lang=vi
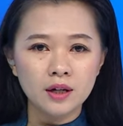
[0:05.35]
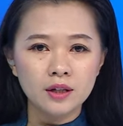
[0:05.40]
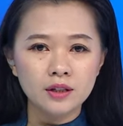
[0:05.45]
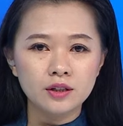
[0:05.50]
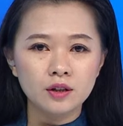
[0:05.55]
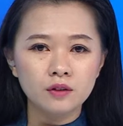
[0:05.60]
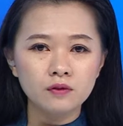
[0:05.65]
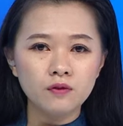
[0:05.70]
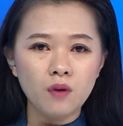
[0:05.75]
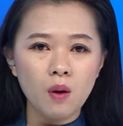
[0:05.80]

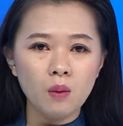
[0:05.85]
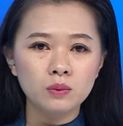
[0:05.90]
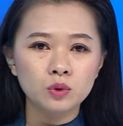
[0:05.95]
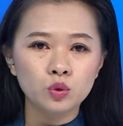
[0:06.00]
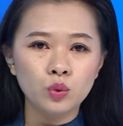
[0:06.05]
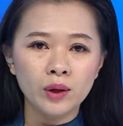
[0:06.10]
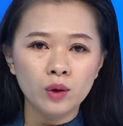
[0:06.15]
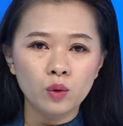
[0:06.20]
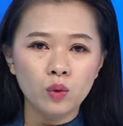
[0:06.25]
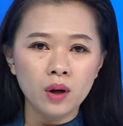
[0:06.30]
trưởng phòng
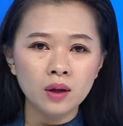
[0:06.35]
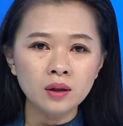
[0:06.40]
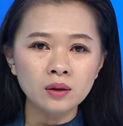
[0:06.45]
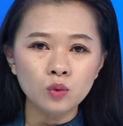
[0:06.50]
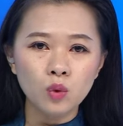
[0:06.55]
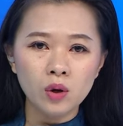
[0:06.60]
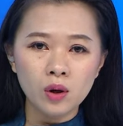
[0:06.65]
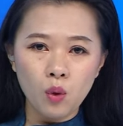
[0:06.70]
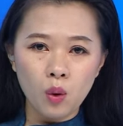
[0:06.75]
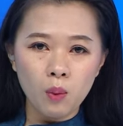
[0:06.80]
tuyên quấn
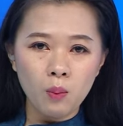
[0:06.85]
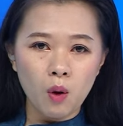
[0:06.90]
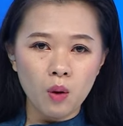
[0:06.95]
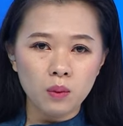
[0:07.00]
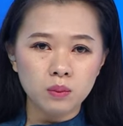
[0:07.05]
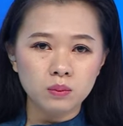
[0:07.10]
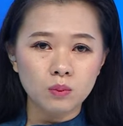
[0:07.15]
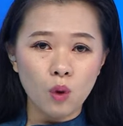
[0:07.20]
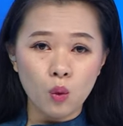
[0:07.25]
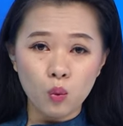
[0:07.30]
quân khu 1
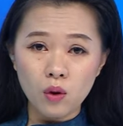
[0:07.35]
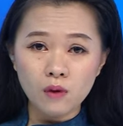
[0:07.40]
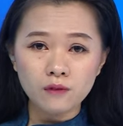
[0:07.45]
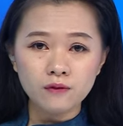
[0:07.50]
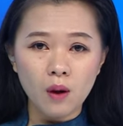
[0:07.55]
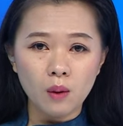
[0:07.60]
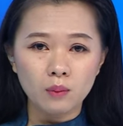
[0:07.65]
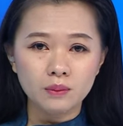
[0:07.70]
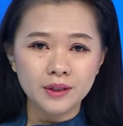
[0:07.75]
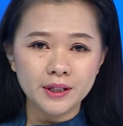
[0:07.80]
Bộ Quốc
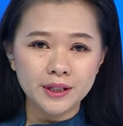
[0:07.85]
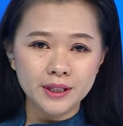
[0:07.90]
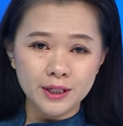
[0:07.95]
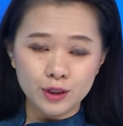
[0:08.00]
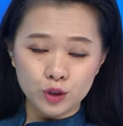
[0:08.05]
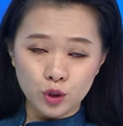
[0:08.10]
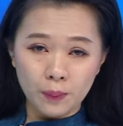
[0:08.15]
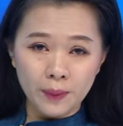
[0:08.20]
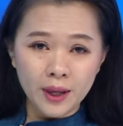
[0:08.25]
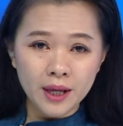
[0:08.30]
phòng vừa
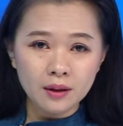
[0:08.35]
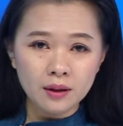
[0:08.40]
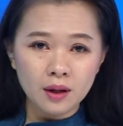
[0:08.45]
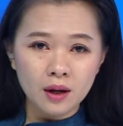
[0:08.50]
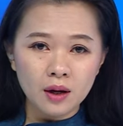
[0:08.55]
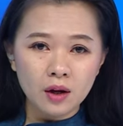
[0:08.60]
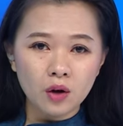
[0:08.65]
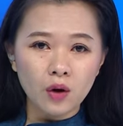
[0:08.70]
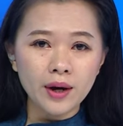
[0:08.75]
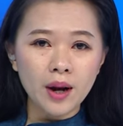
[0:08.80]
cho biết
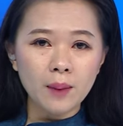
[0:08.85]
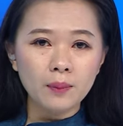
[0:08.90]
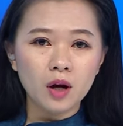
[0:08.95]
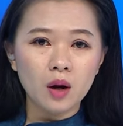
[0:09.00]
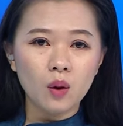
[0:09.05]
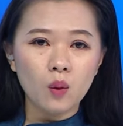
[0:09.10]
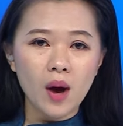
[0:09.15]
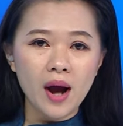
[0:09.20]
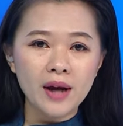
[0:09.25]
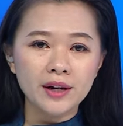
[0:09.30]
có 5 cơ
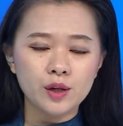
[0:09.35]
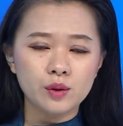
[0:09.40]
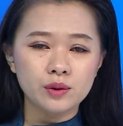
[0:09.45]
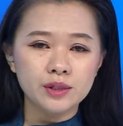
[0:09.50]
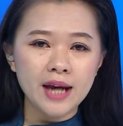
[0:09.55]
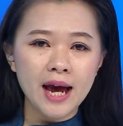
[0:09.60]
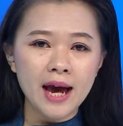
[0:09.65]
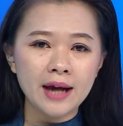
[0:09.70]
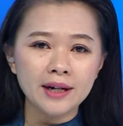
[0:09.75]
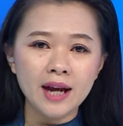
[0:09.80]
quan điều
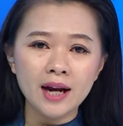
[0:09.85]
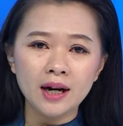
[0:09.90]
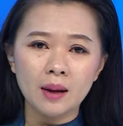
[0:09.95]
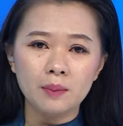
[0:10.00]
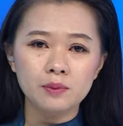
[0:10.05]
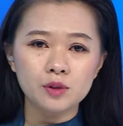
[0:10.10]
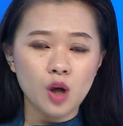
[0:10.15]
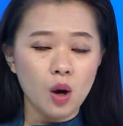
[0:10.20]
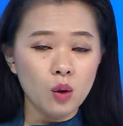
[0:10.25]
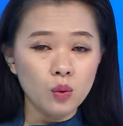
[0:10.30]
tra đang làm
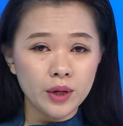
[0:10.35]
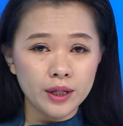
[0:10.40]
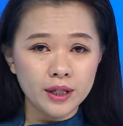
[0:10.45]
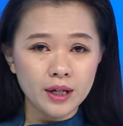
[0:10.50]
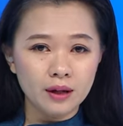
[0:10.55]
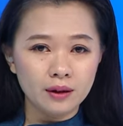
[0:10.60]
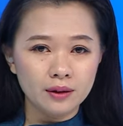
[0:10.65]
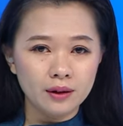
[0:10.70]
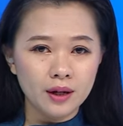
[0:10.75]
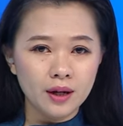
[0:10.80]
rõ nguyên
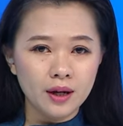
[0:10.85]
nhân.